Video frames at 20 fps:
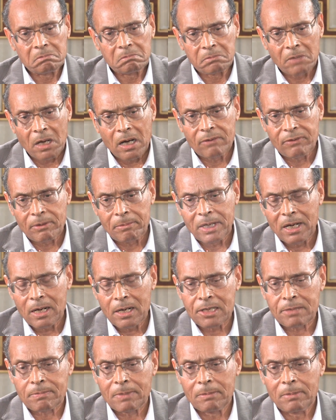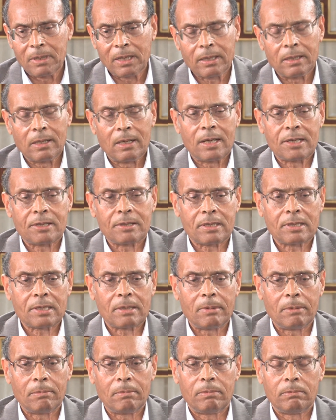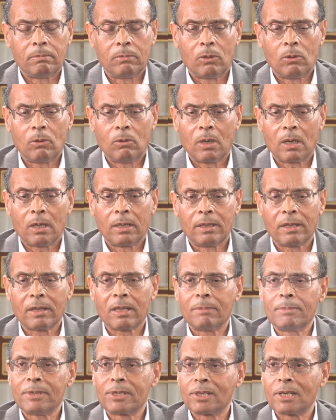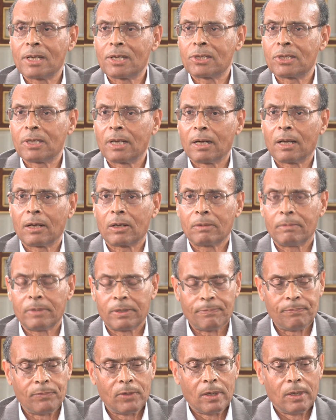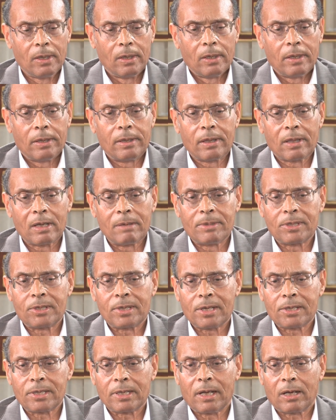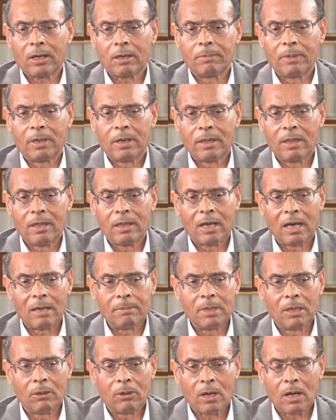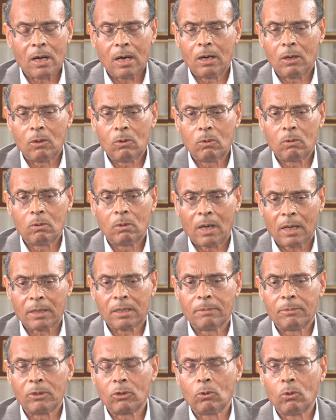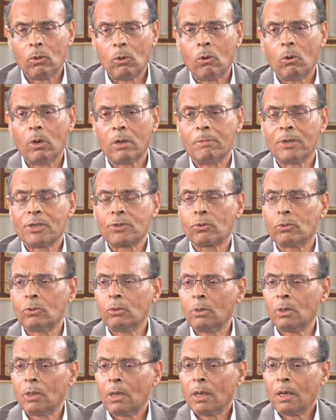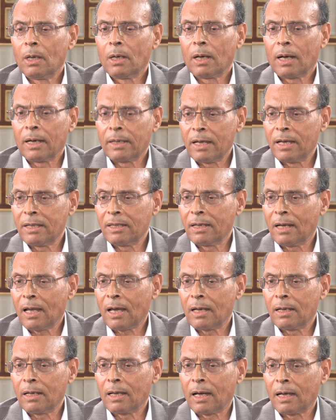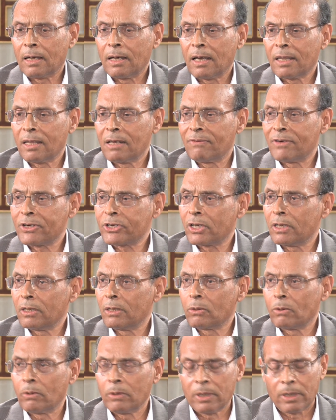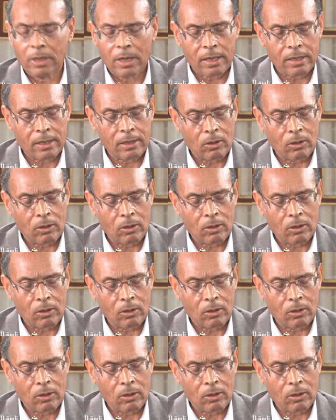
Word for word: طائفة من الأسباب لكن السبب هو النظام السياسي العربي النظام السياسي العربي الذي ذهبنا وراءه أعتبره هو المسؤول عن هذه الحالة عن هذا الفشل الكلي لهذه